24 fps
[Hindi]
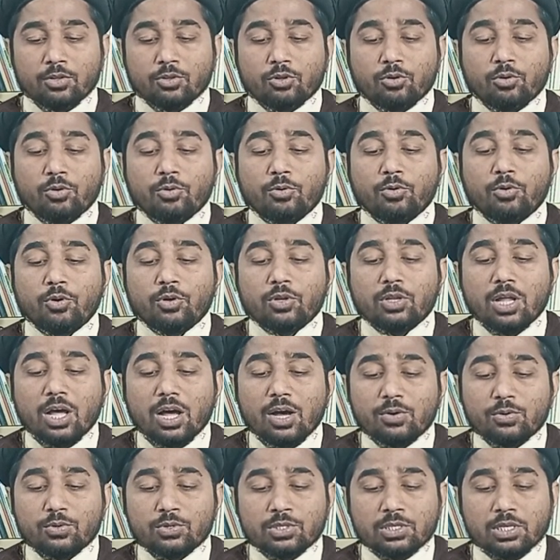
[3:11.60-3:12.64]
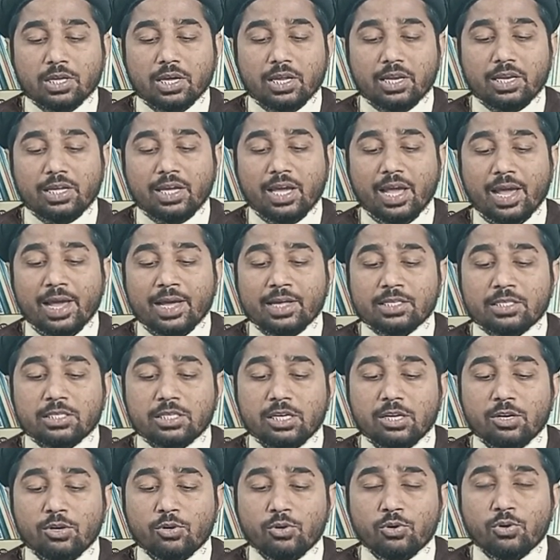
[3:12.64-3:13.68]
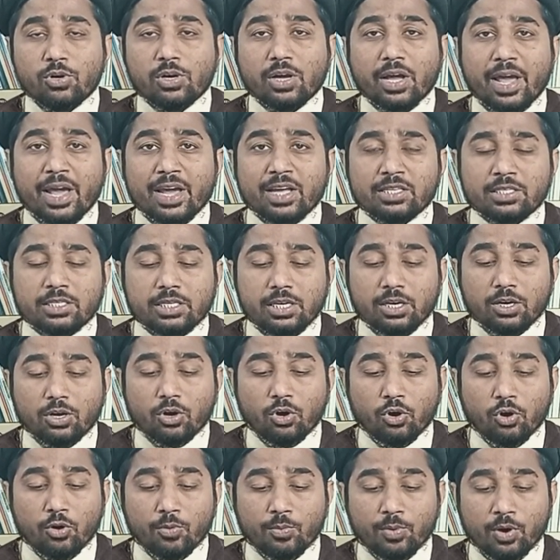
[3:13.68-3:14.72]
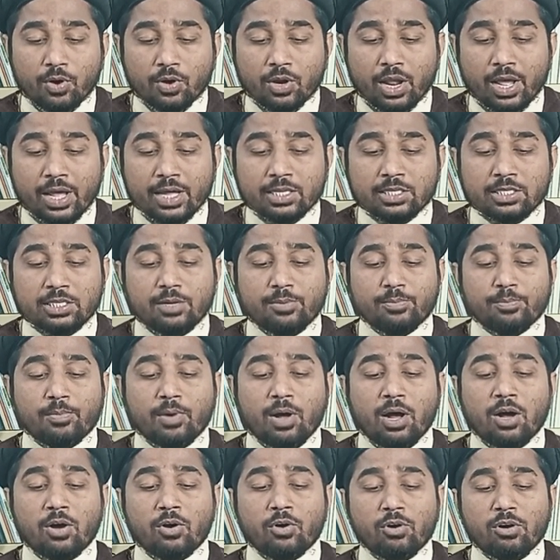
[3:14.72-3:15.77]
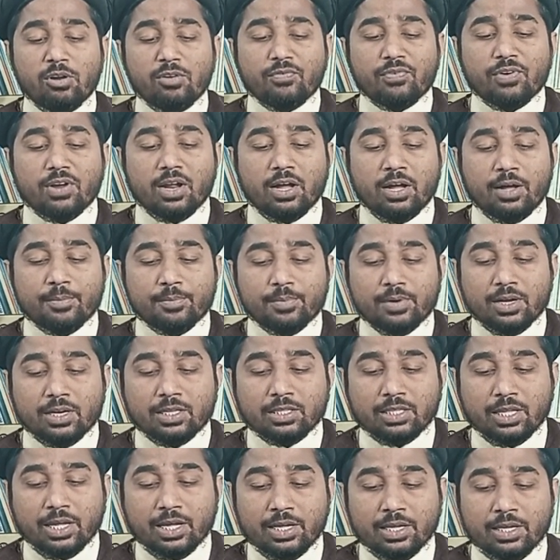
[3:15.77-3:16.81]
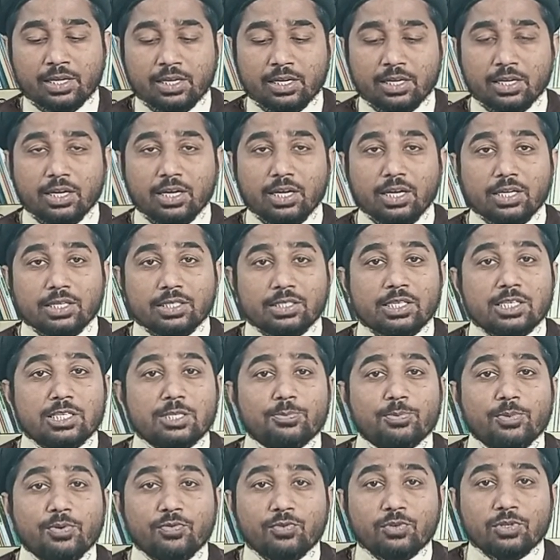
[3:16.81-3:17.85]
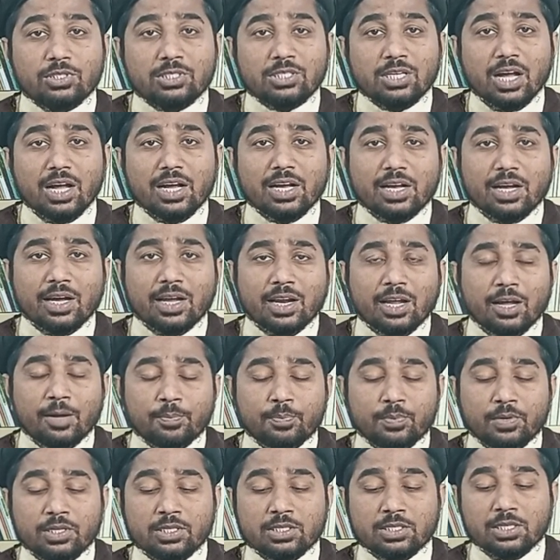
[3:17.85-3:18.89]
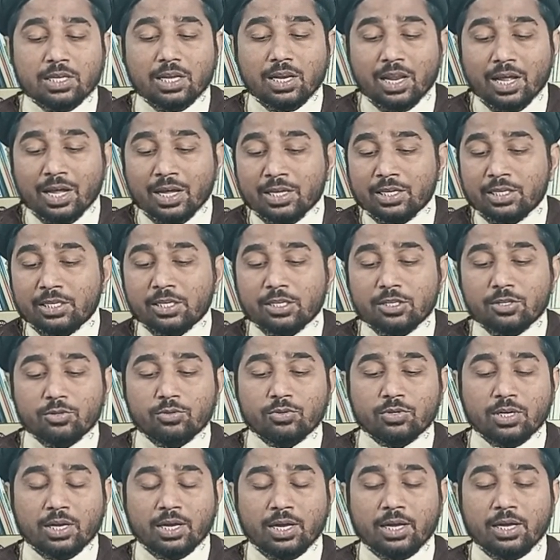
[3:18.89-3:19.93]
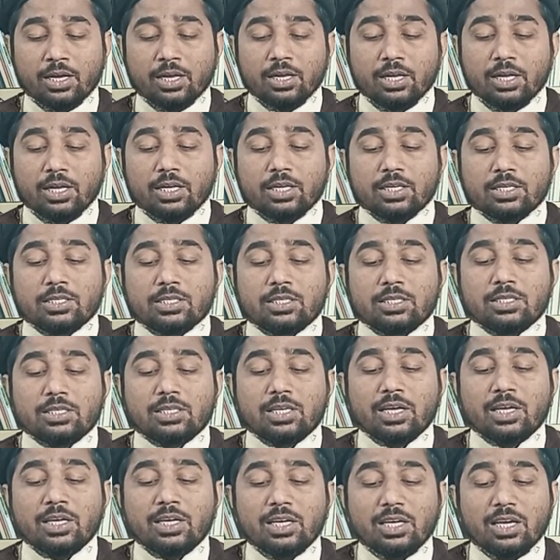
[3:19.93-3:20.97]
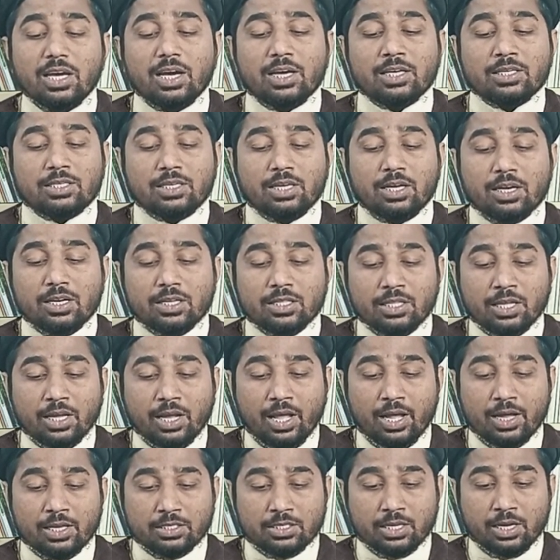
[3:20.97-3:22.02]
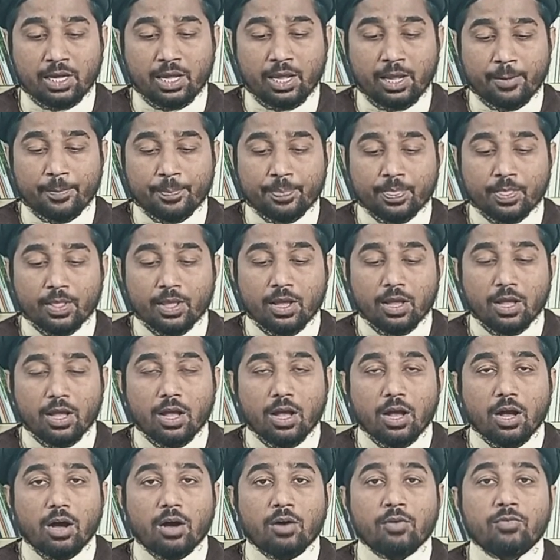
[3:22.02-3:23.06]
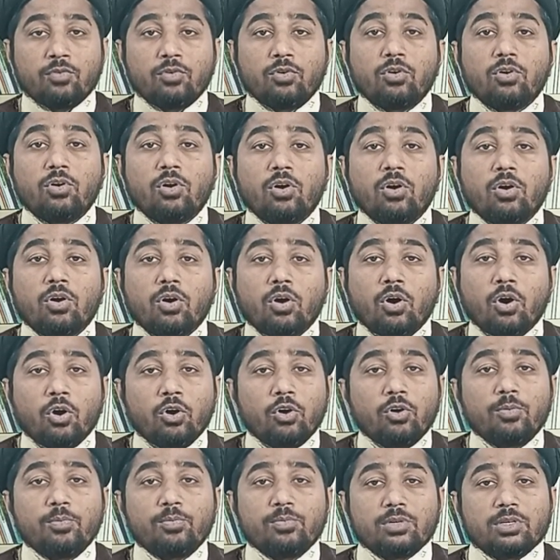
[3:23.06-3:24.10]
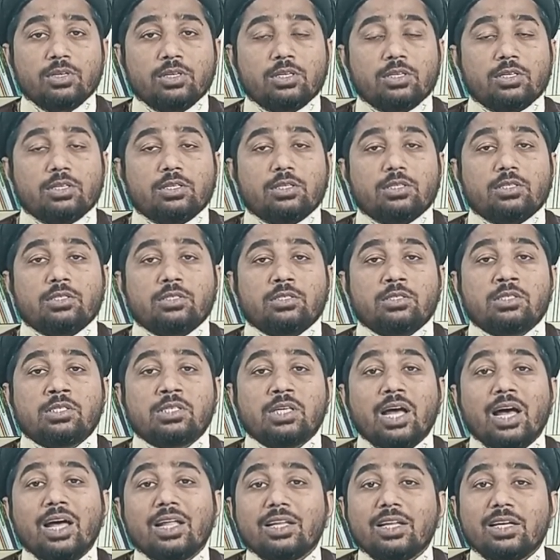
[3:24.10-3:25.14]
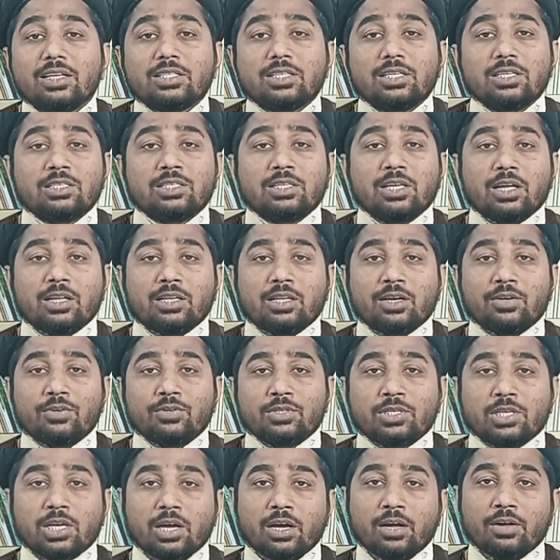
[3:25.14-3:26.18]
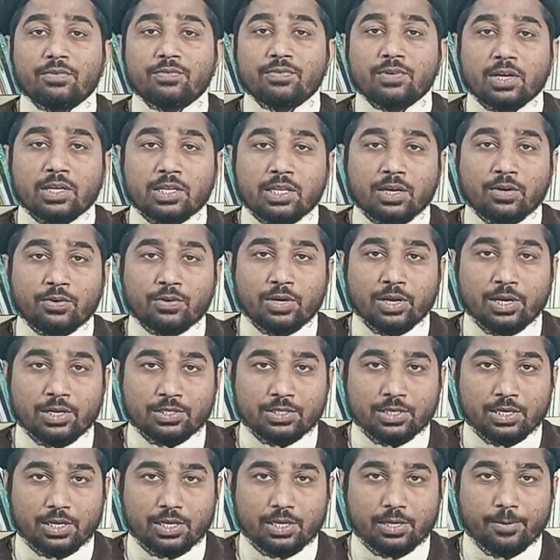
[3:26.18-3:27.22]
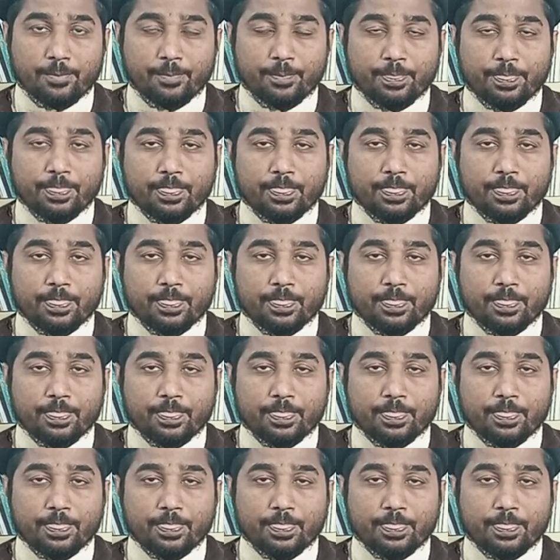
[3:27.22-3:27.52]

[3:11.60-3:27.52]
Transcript: तो खुदा उसके लिए ऐसे लोग ऐसी कौम और ऐसे माहौल फराहम करता है जिसमें वो जाकर अपनी सलाहियतों का सही असर दिखा सके और वो कौम ज़्यादा से ज़्यादा उसका फ़ायदा उठा सकें